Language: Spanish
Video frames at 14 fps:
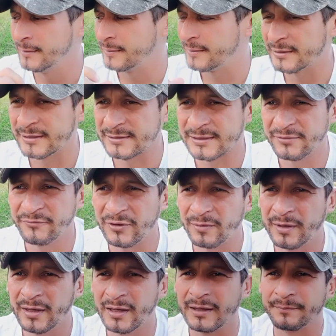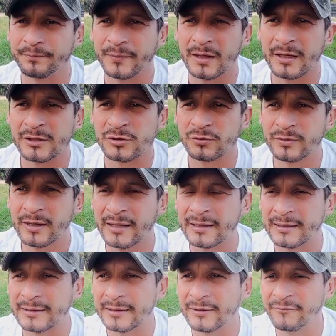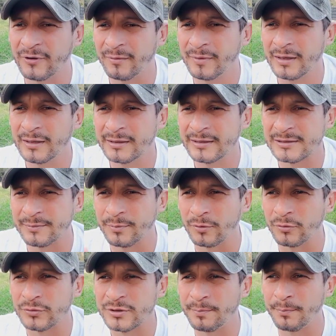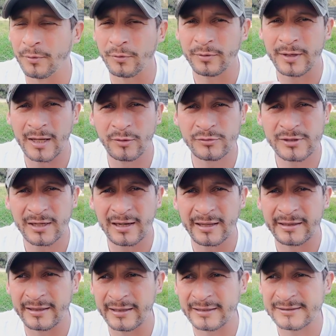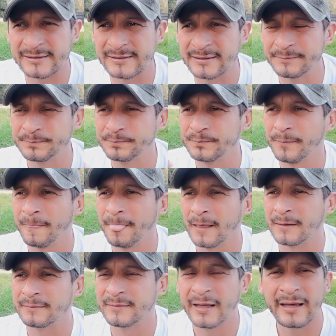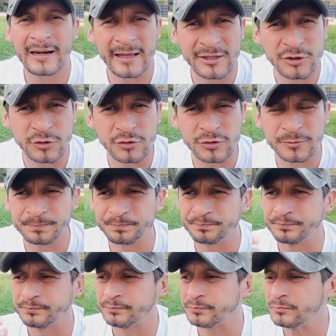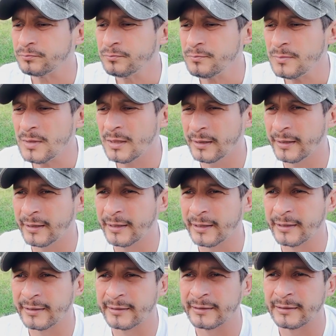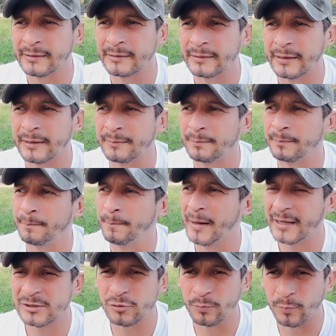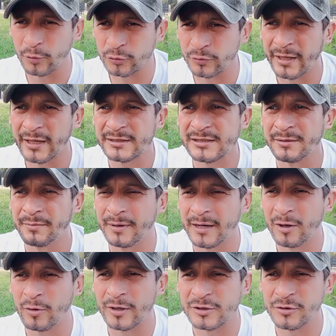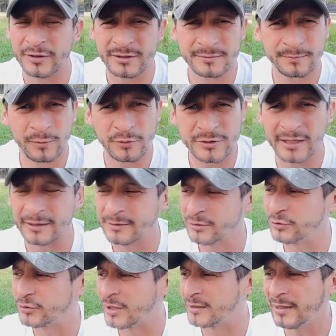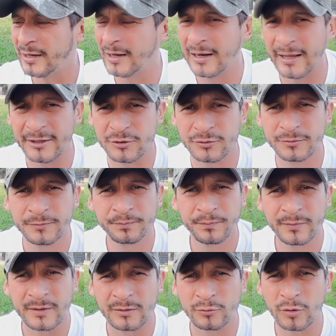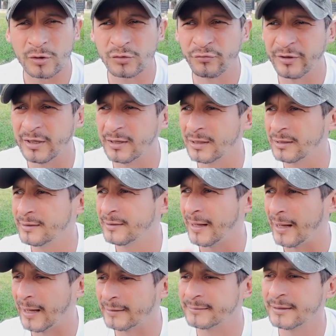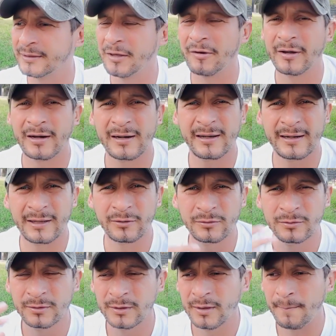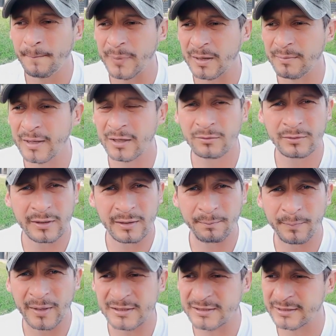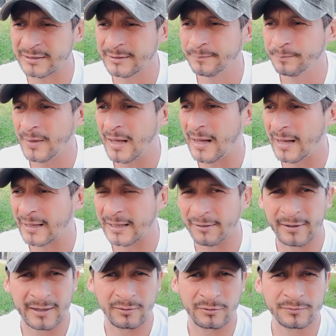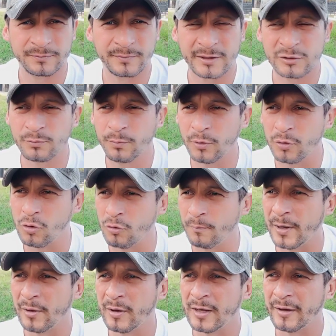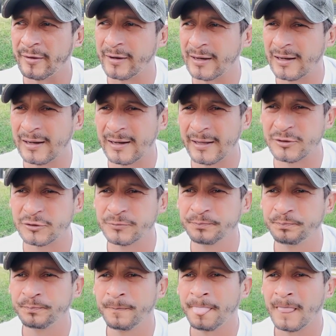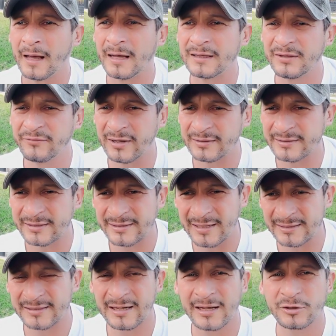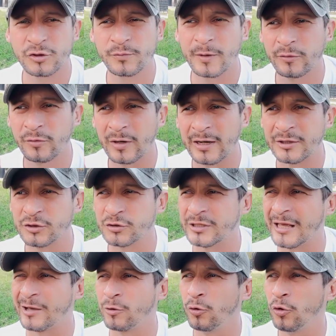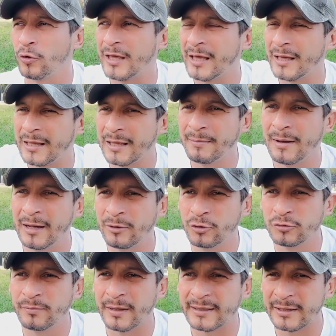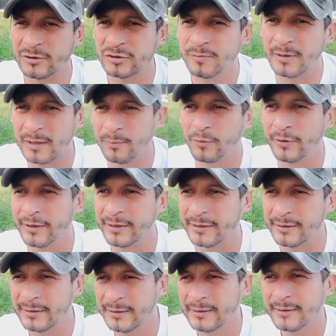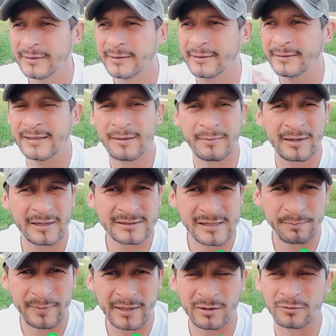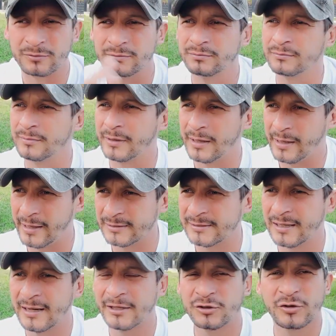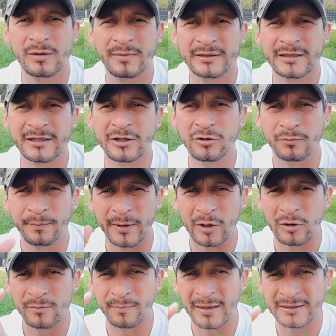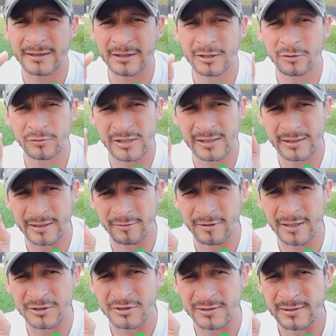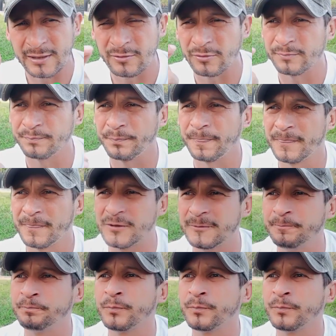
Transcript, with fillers: ¿Qué es esta enfermedad? Es una enfermedad que se produce por causa de la ingesta de lechos eh, en varias oportunidades y en varias ocasiones. O sea, si usted tiene el lecho dentro de su finca, antes de llevar el ganado, primero empiece a acabarlo. Es un poco complejo acabar el lecho. Hay diferentes clases de lechos, pero hay de lechos que con lo que quemaban los marranos para poder eh, quemarles el pelo. Ese lecho es el más dañino, pero el más dañino es el que viene chiquitico. ¿sí?